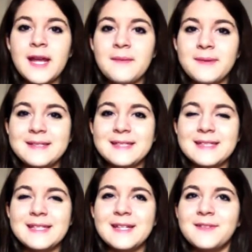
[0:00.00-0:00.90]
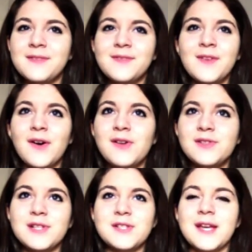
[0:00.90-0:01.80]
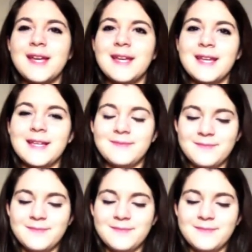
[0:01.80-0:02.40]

abbastanza dolce, cioè